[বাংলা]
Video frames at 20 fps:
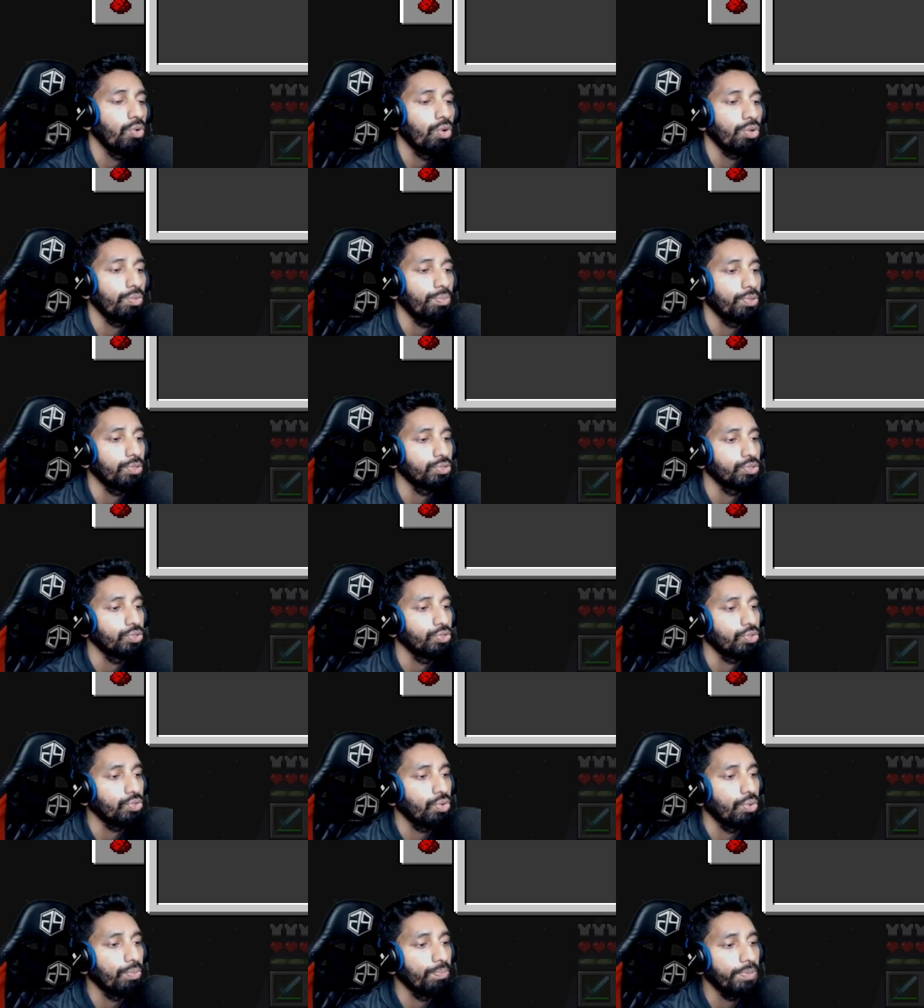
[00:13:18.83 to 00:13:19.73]
পর্যন্ত
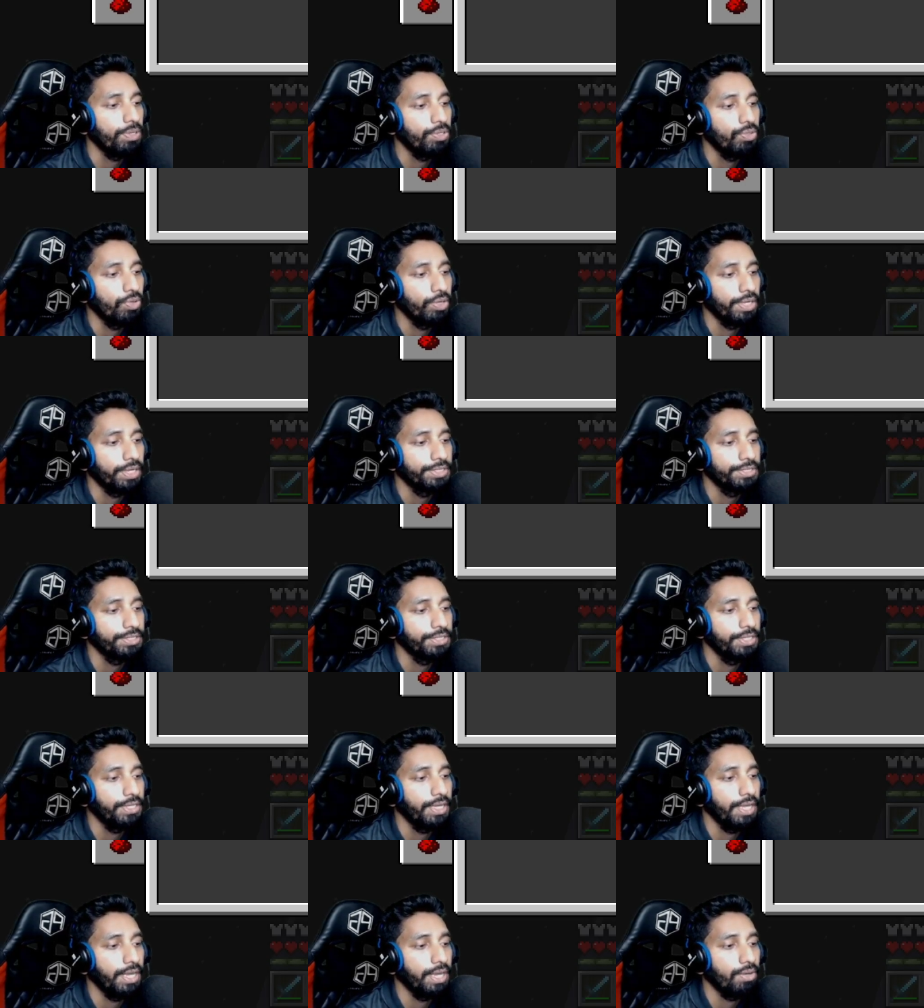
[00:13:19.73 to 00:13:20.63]
কমপ্লিট হয়ে গেছে
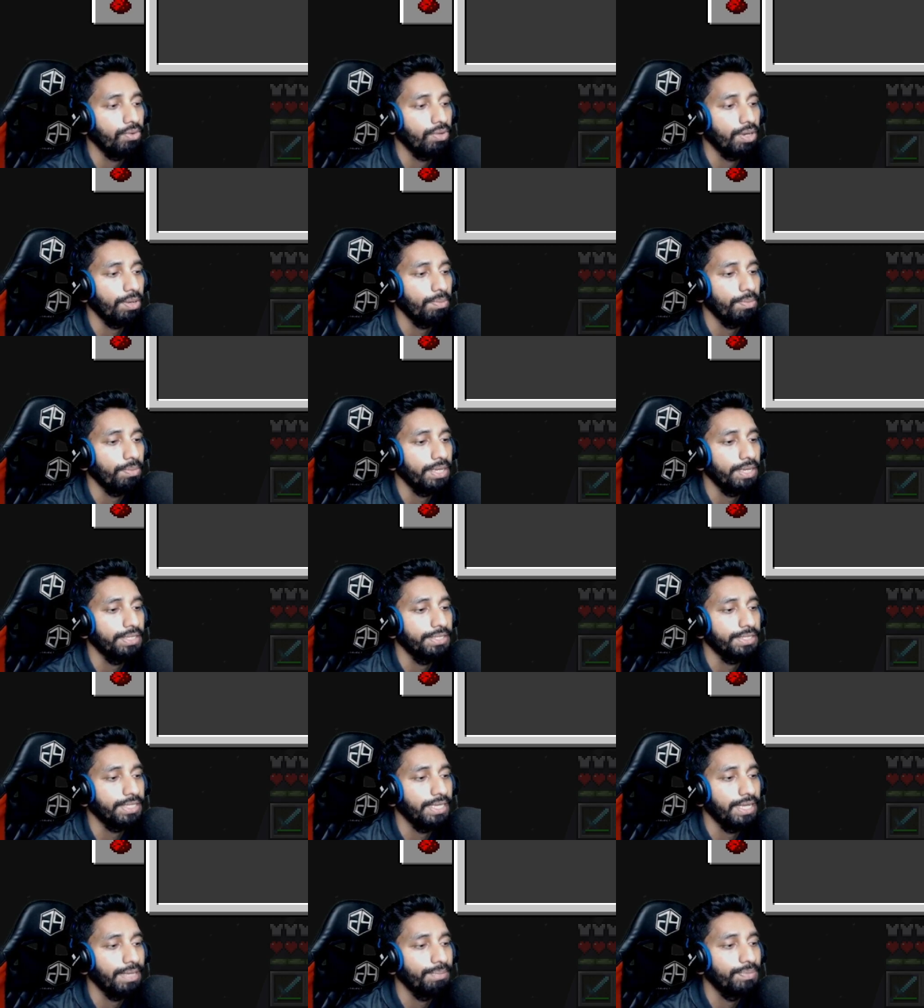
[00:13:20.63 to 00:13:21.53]
এখন আমরা এই
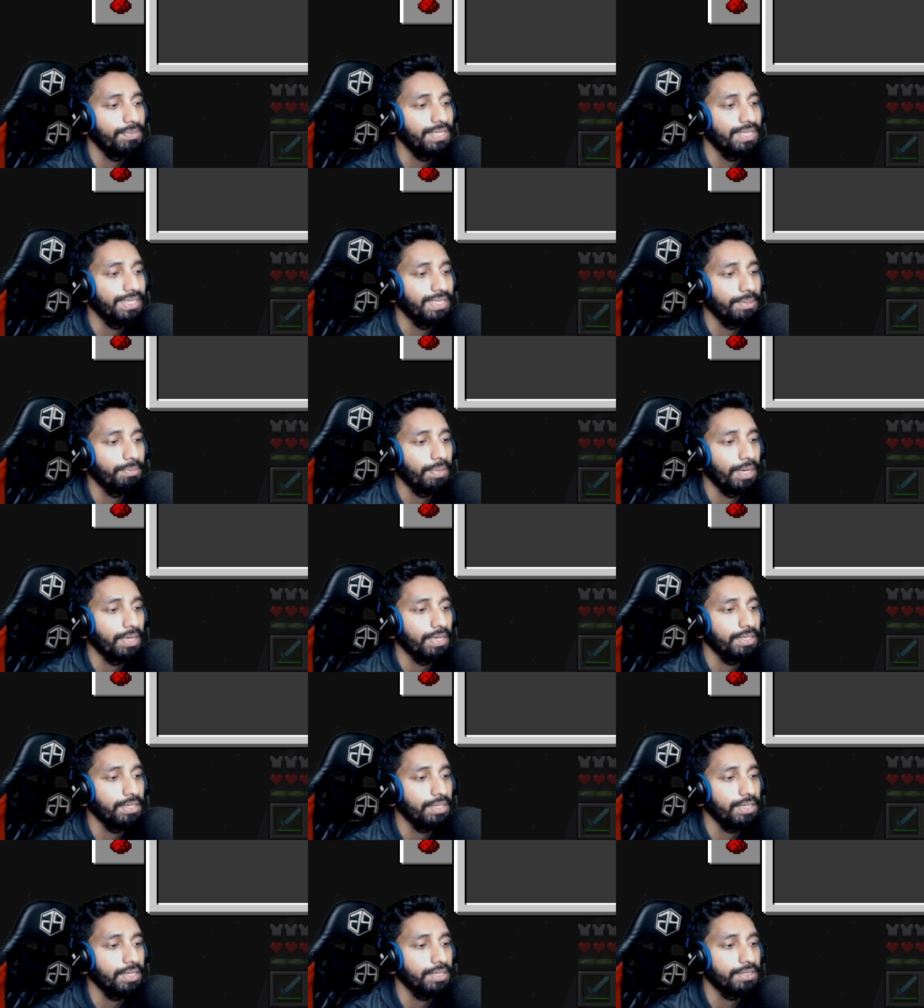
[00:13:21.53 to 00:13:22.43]
স্ল্যাব দিতে পারি
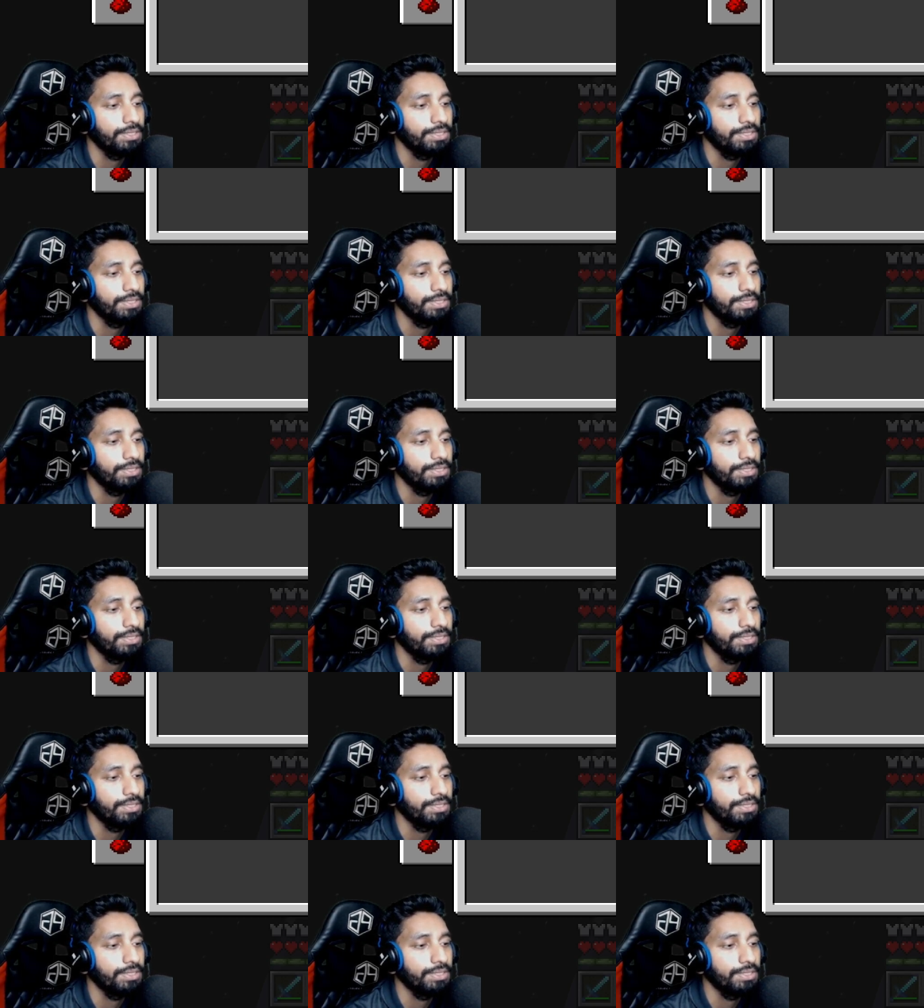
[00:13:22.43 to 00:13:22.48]
ঠিক আছে